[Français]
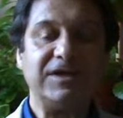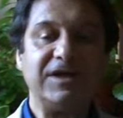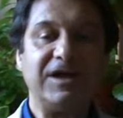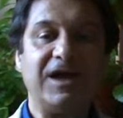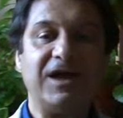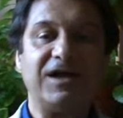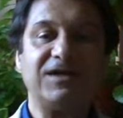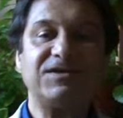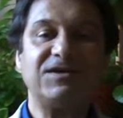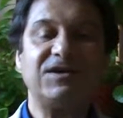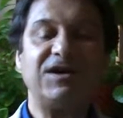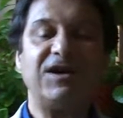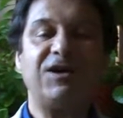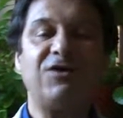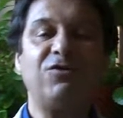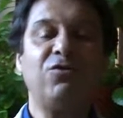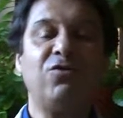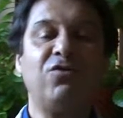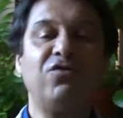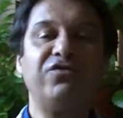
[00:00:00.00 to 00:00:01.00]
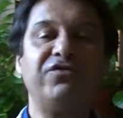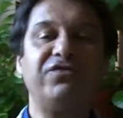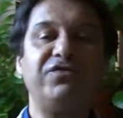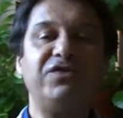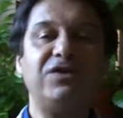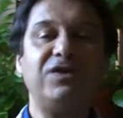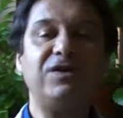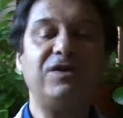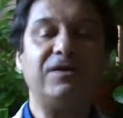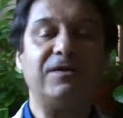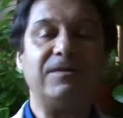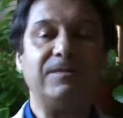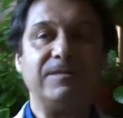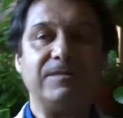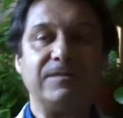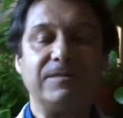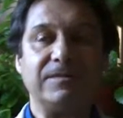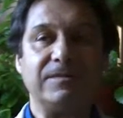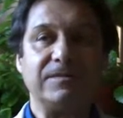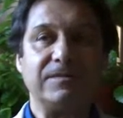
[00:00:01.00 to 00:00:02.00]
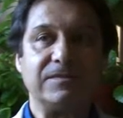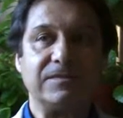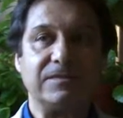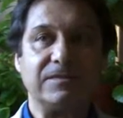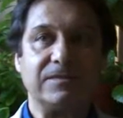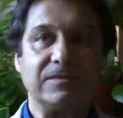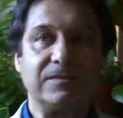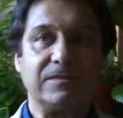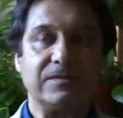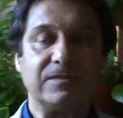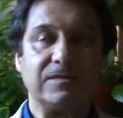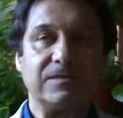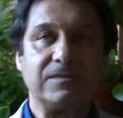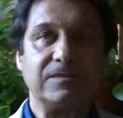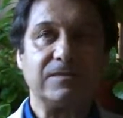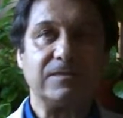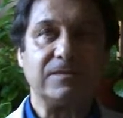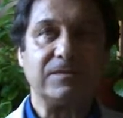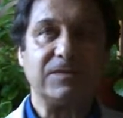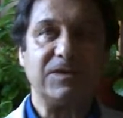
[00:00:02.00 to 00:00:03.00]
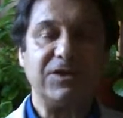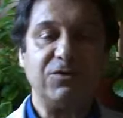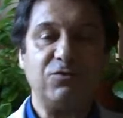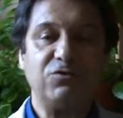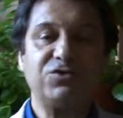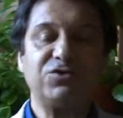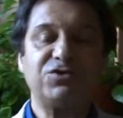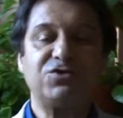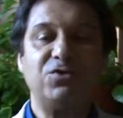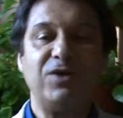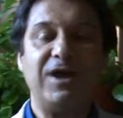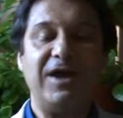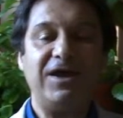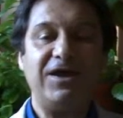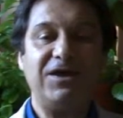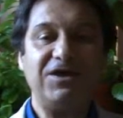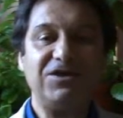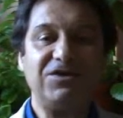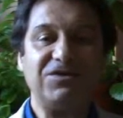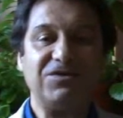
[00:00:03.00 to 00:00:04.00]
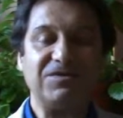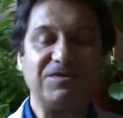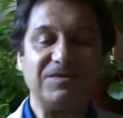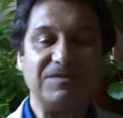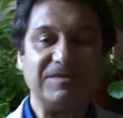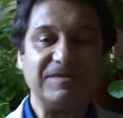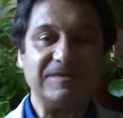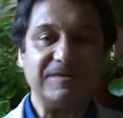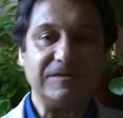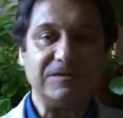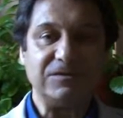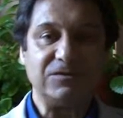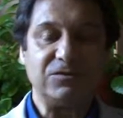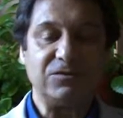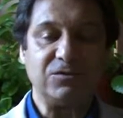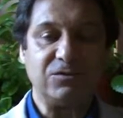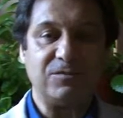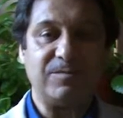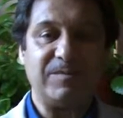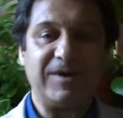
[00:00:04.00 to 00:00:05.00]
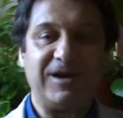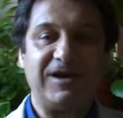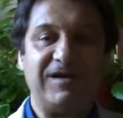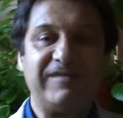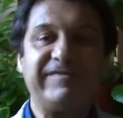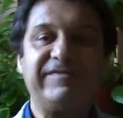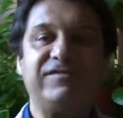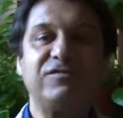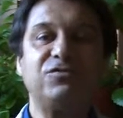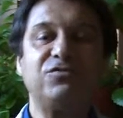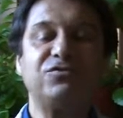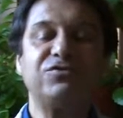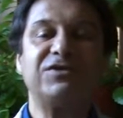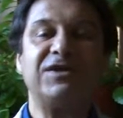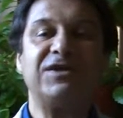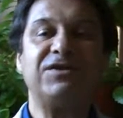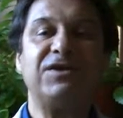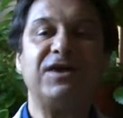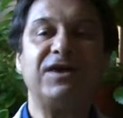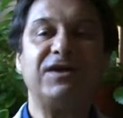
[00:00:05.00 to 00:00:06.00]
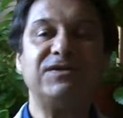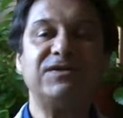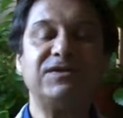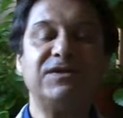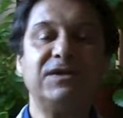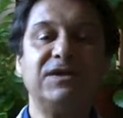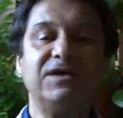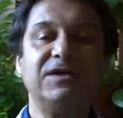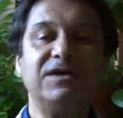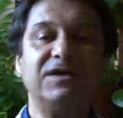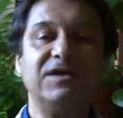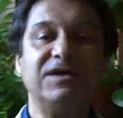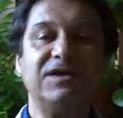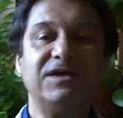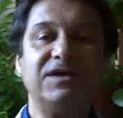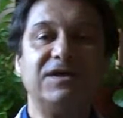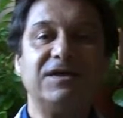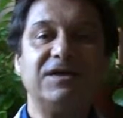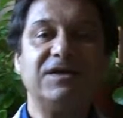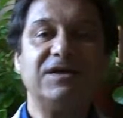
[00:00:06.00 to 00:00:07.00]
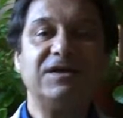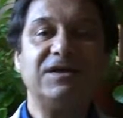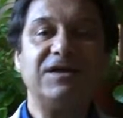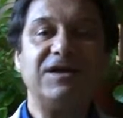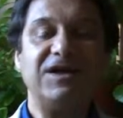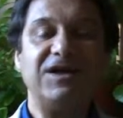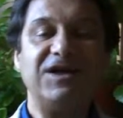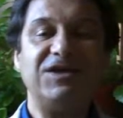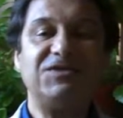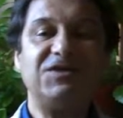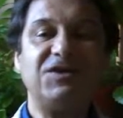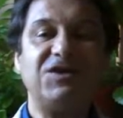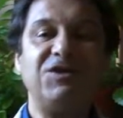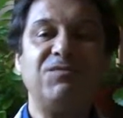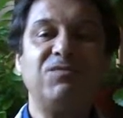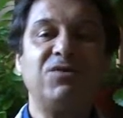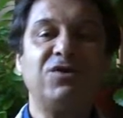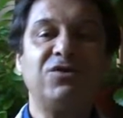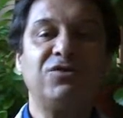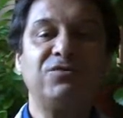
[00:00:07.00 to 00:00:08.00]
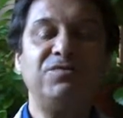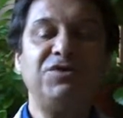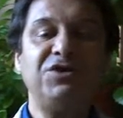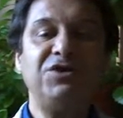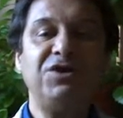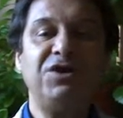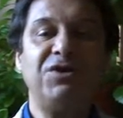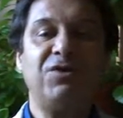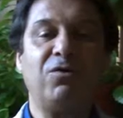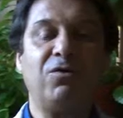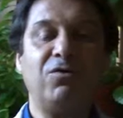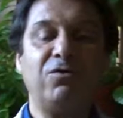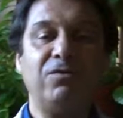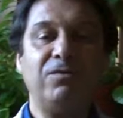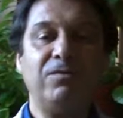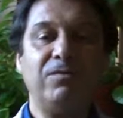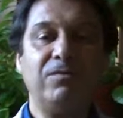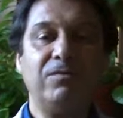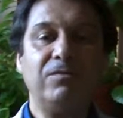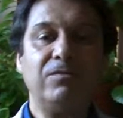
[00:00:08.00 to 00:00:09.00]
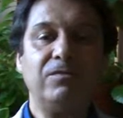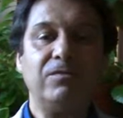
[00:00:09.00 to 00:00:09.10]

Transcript: et grâce à la chlorophylle et au soleil, donc par la photosynthèse, les éléments minéraux